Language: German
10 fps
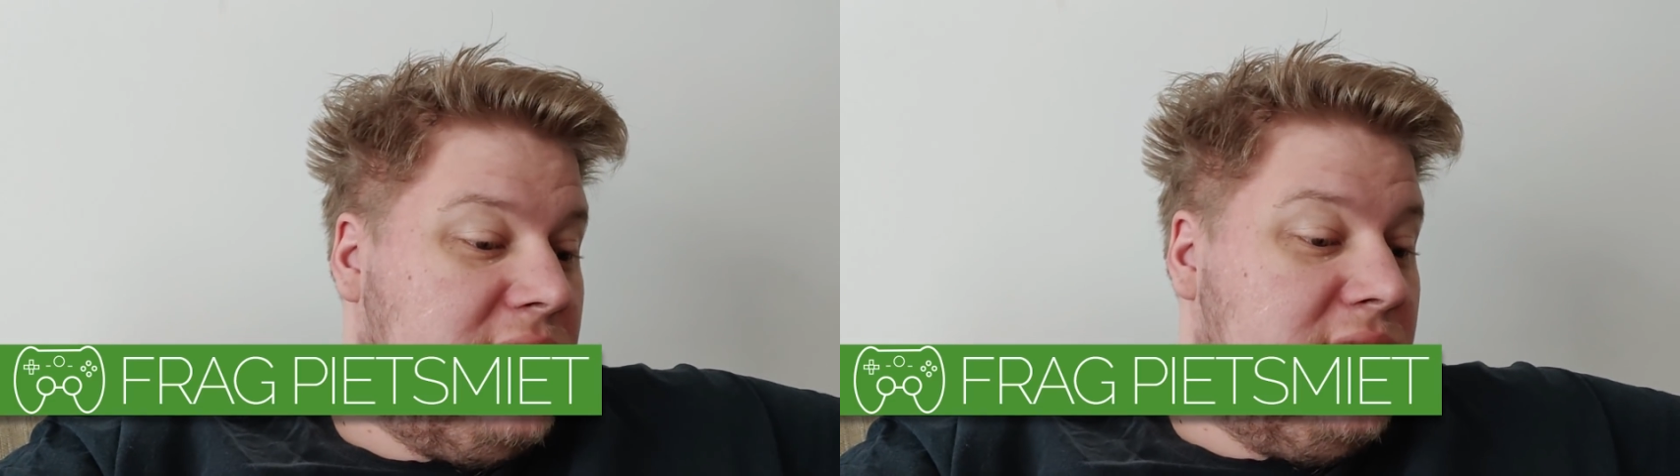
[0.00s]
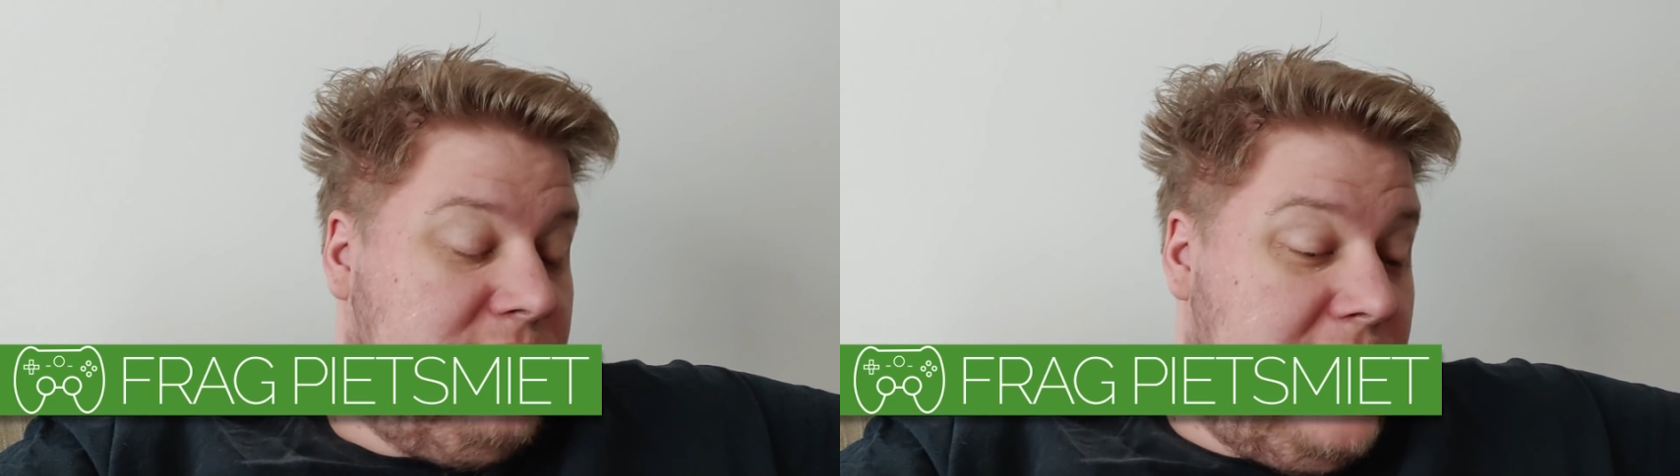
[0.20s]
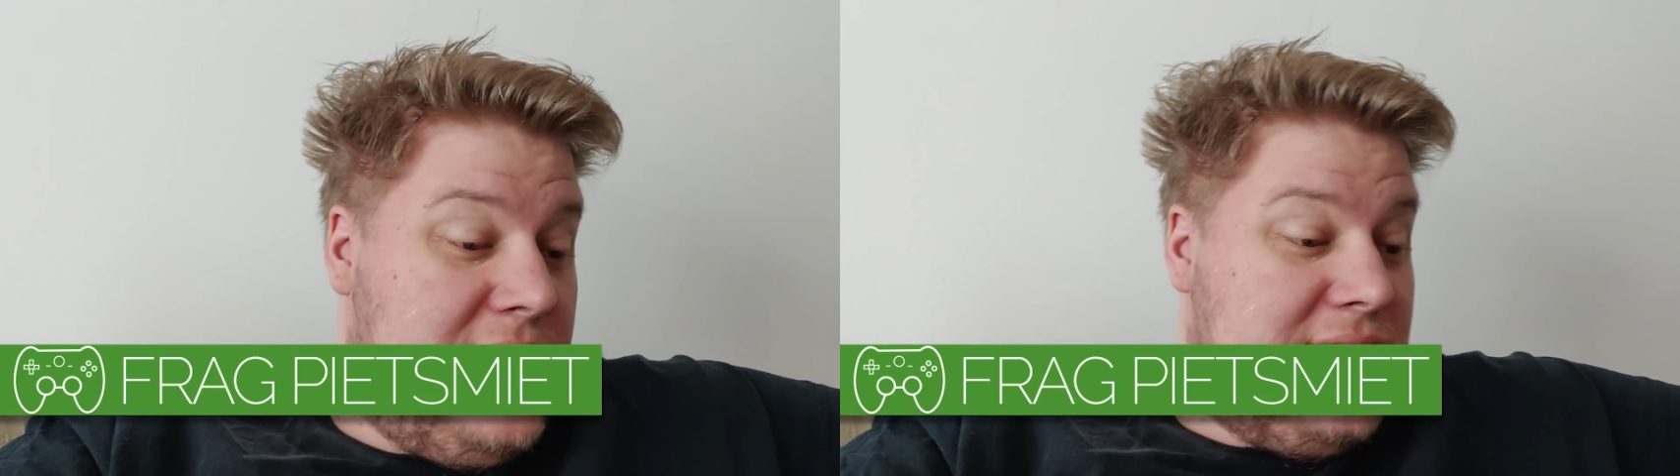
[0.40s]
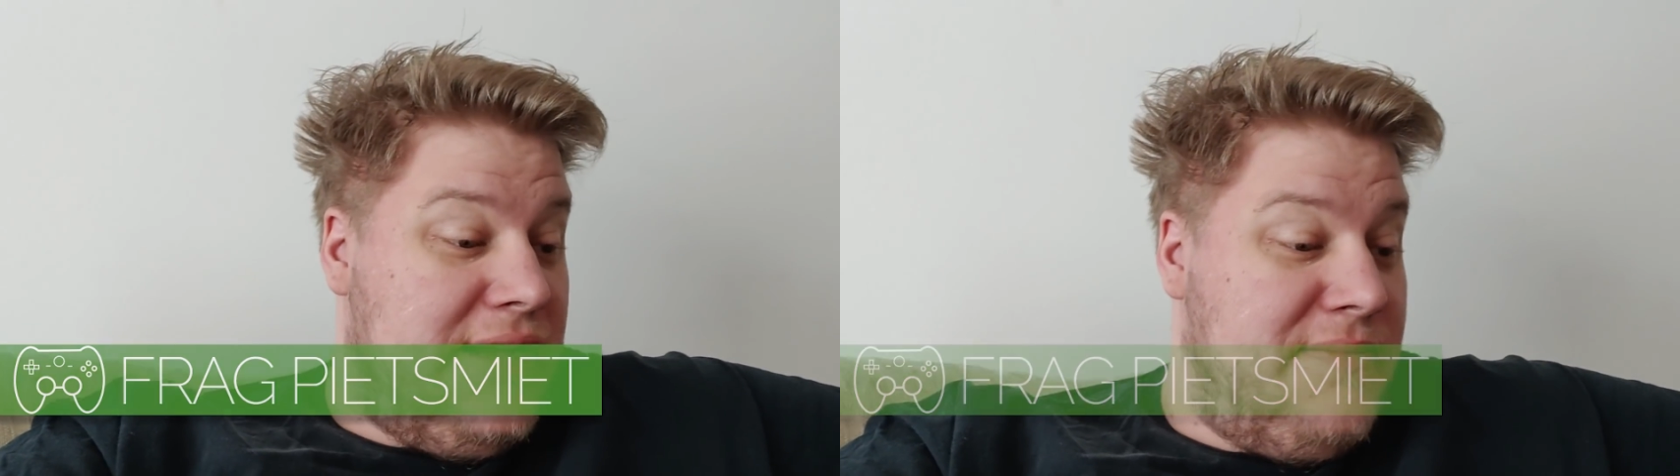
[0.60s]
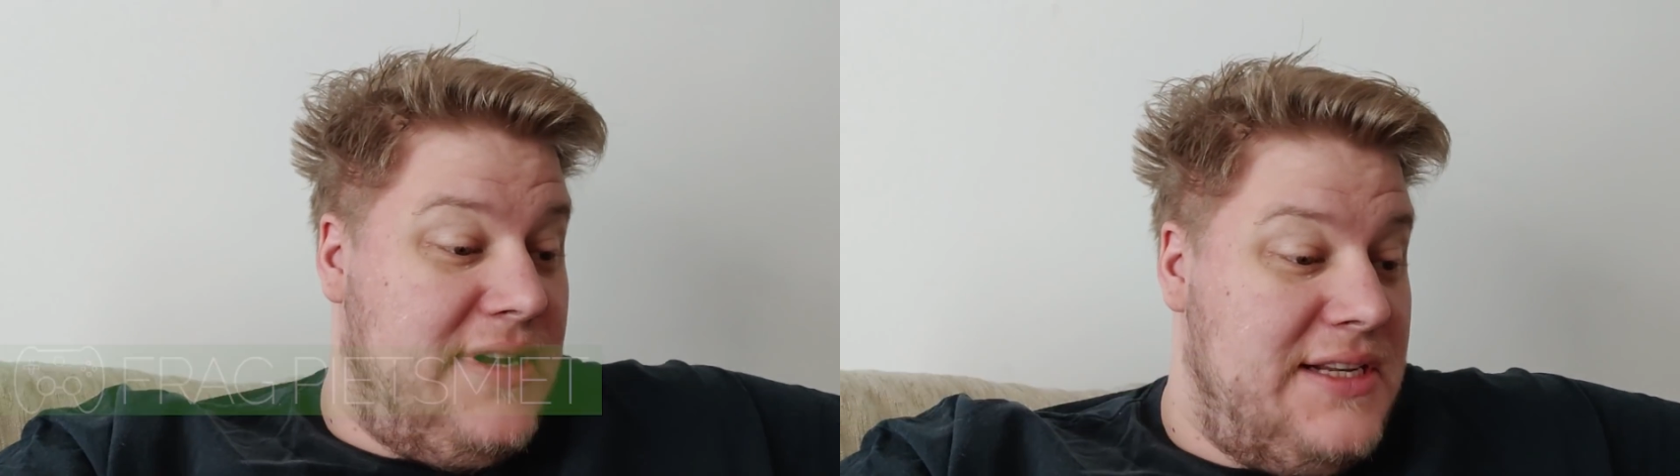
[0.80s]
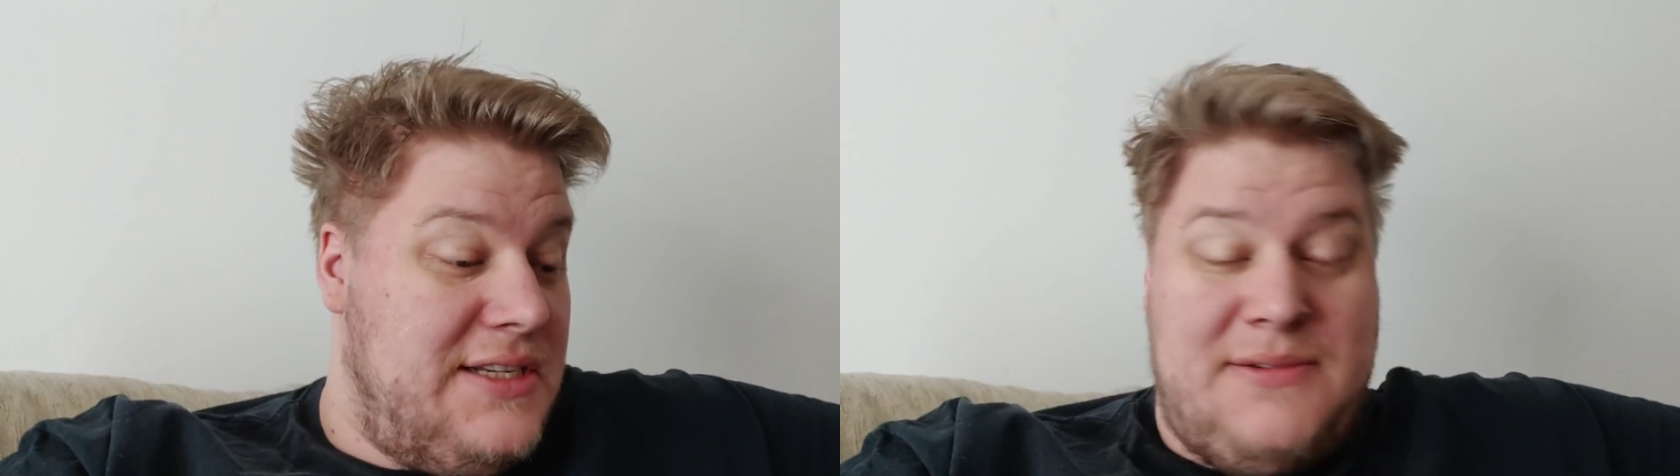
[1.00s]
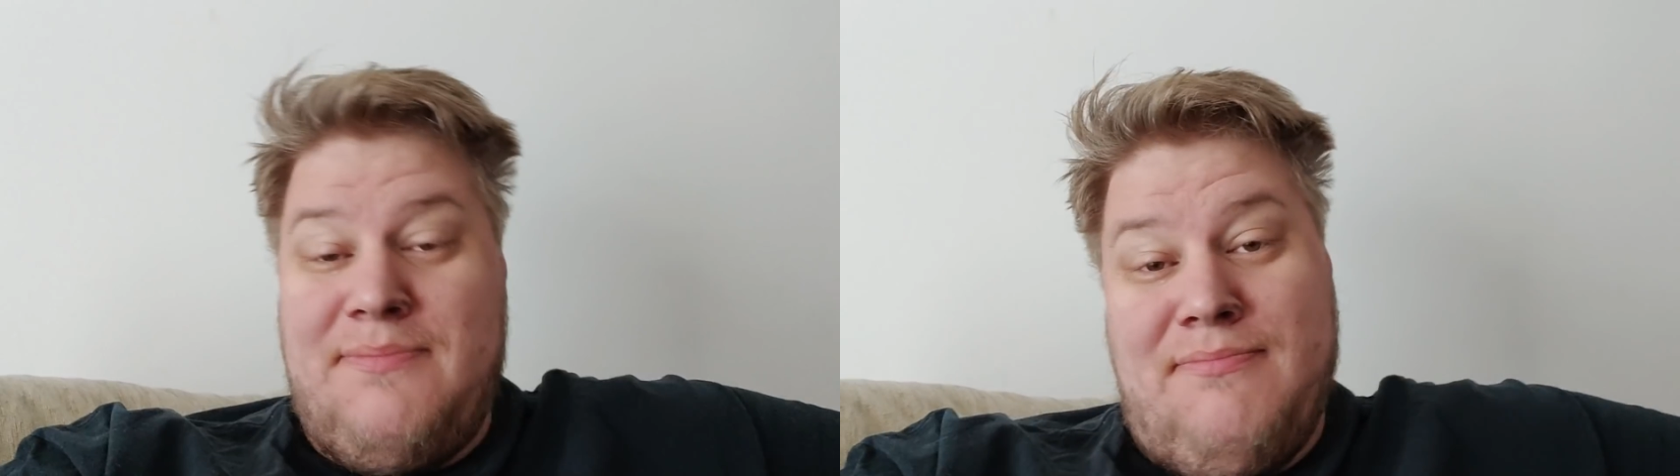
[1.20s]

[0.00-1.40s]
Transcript: Mehr als einmal. Ich